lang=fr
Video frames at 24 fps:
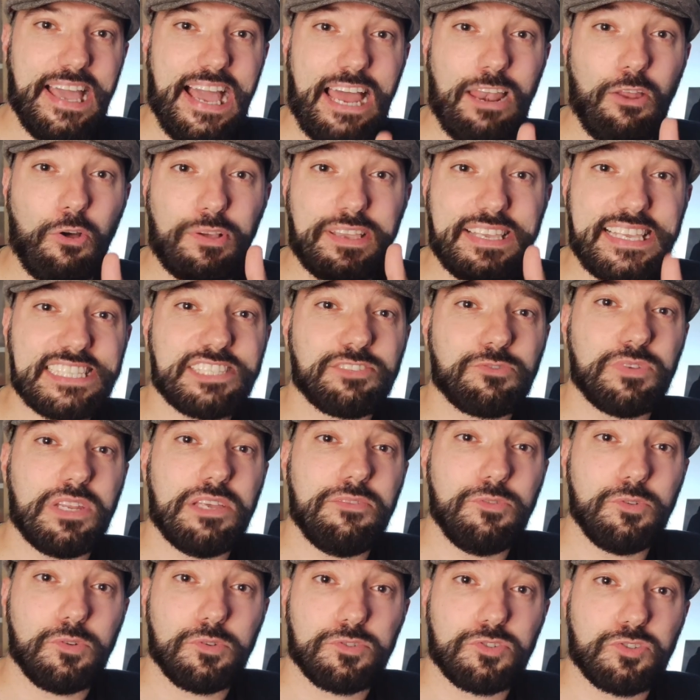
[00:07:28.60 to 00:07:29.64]
Alors qu'est-ce qu'on
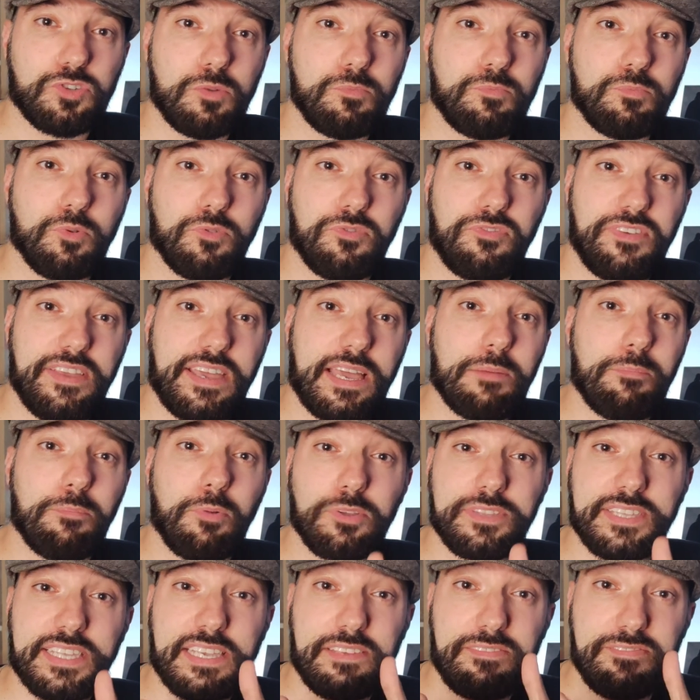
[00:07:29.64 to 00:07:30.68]
a vu ensemble pour faire un
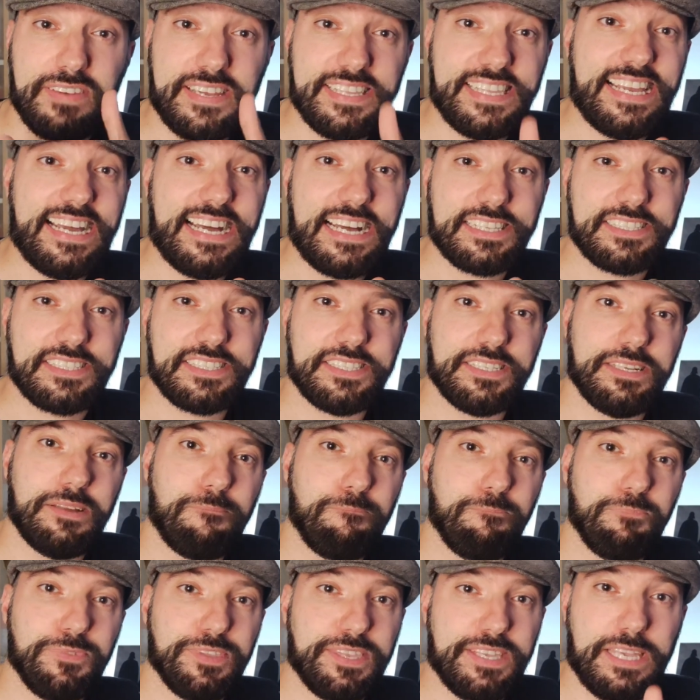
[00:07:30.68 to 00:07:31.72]
portrait fine art
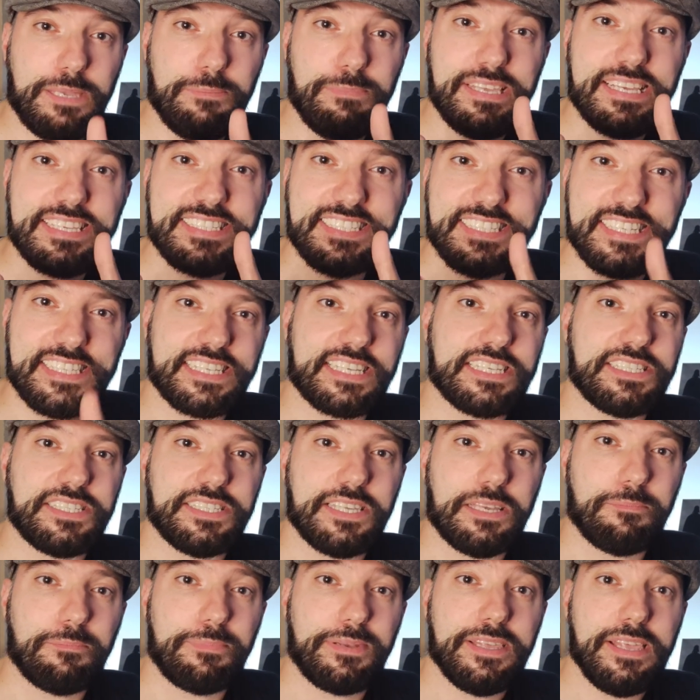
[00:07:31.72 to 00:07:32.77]
Eh bien c'est très
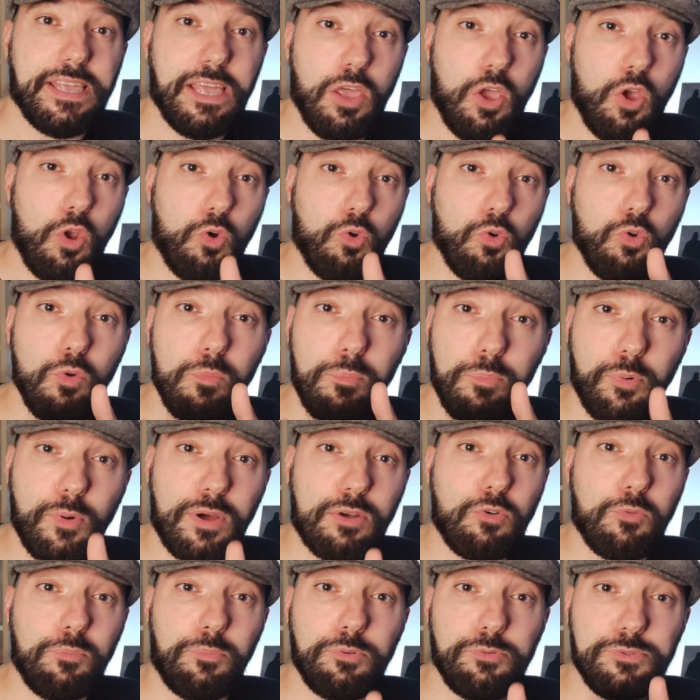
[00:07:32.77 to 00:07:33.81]
simple. Le
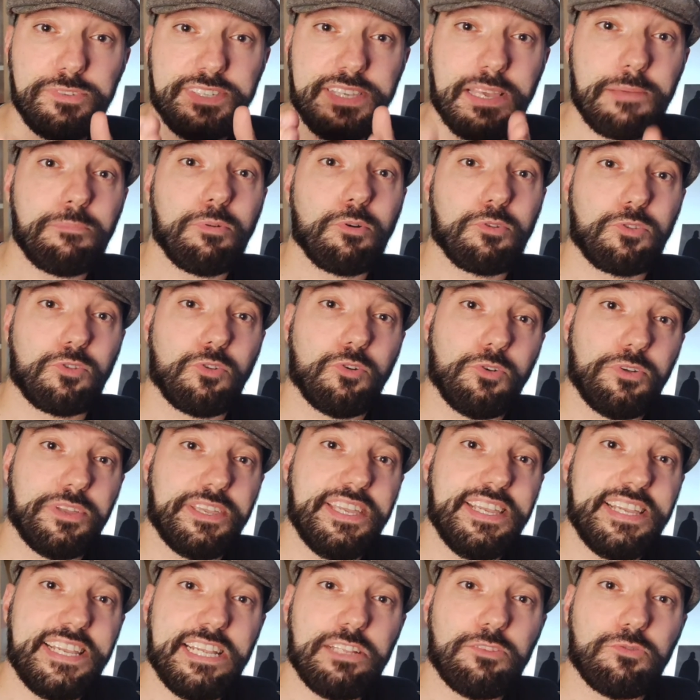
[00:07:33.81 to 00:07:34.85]
point le plus important
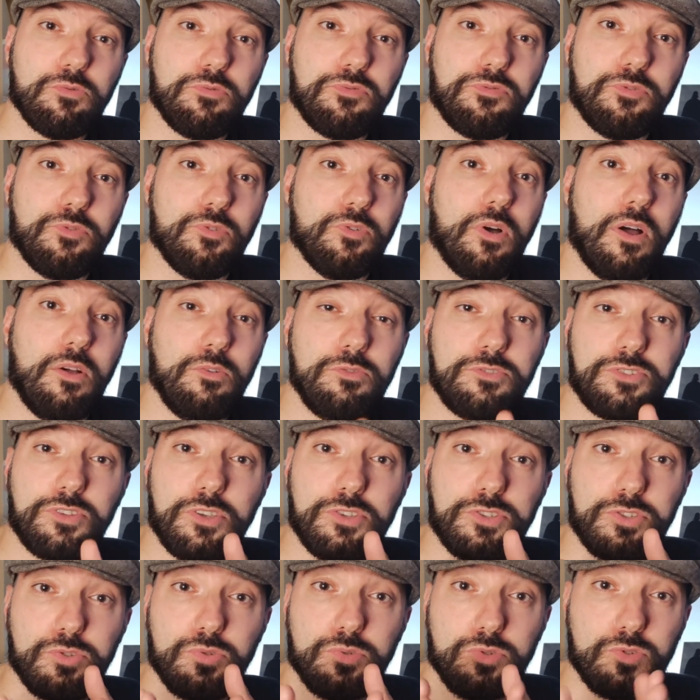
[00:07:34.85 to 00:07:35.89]
est qu'il te faut une
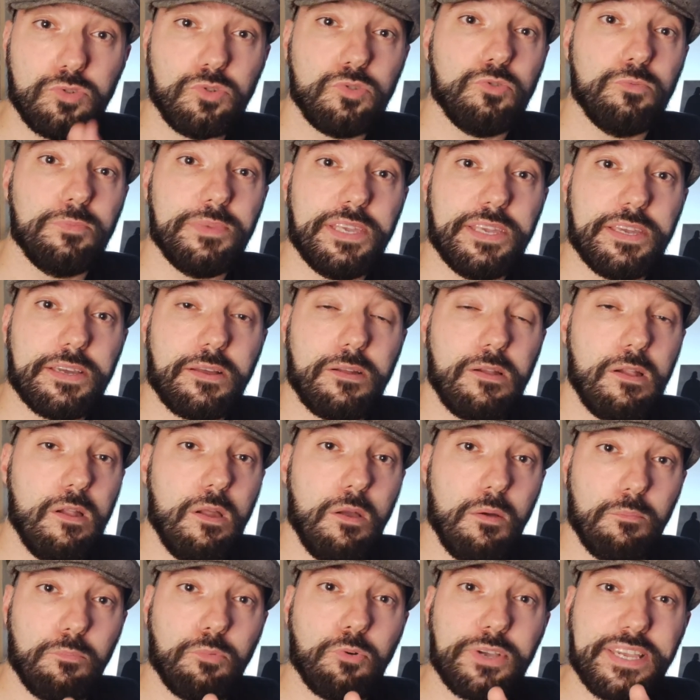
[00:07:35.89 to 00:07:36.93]
seule source de lumière
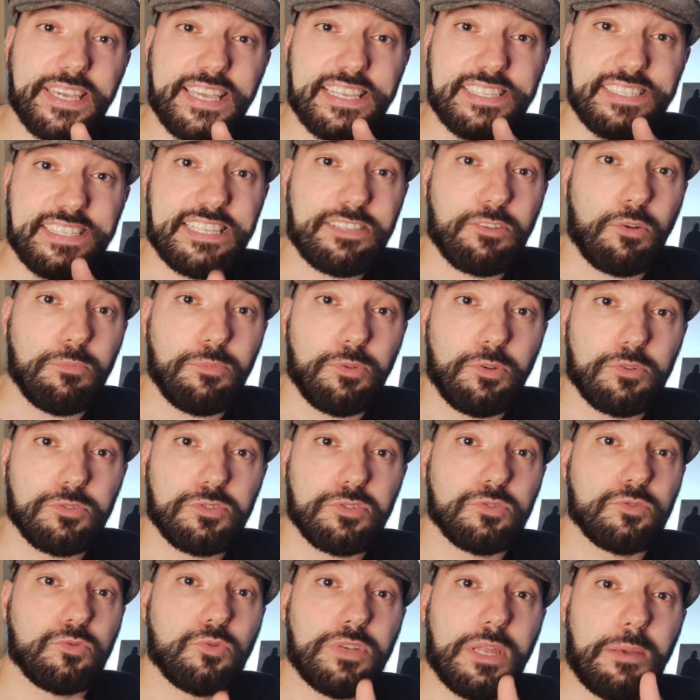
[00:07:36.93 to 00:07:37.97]
pour créer cette
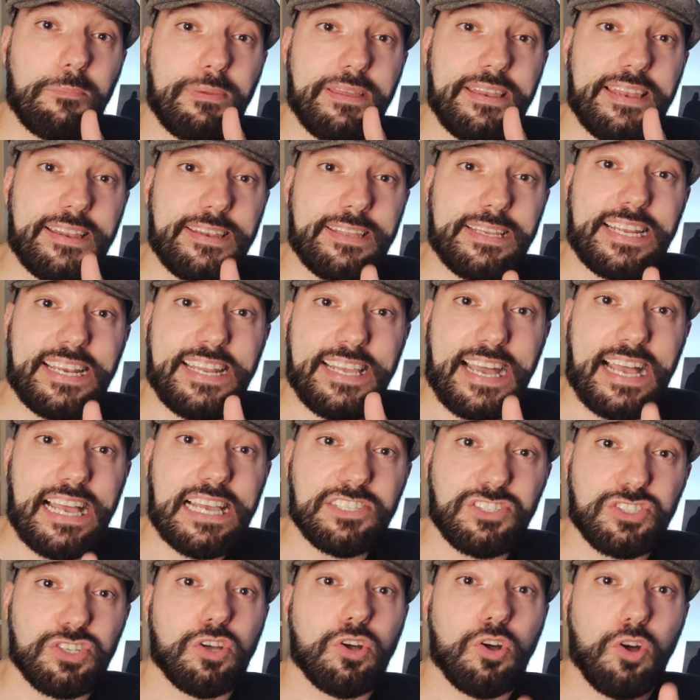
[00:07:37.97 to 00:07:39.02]
ambiance qu'on appelle un
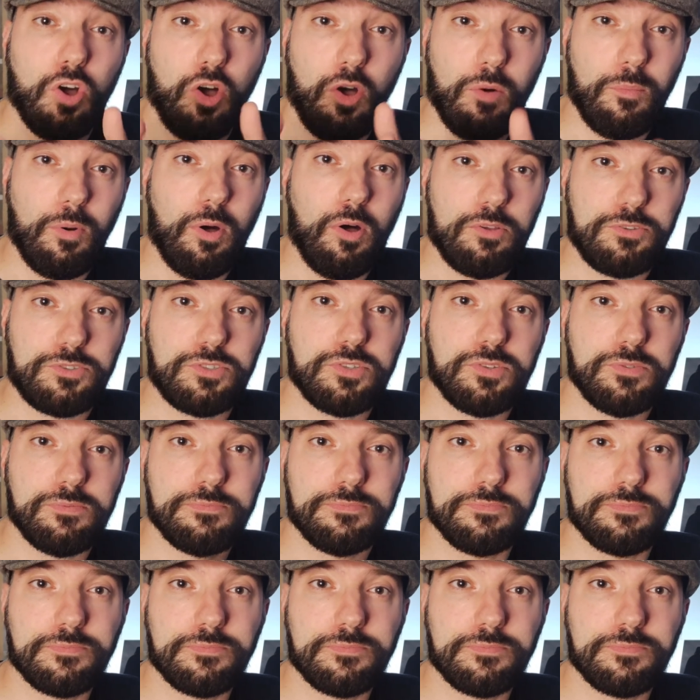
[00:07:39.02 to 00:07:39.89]
éclairage Rembrandt.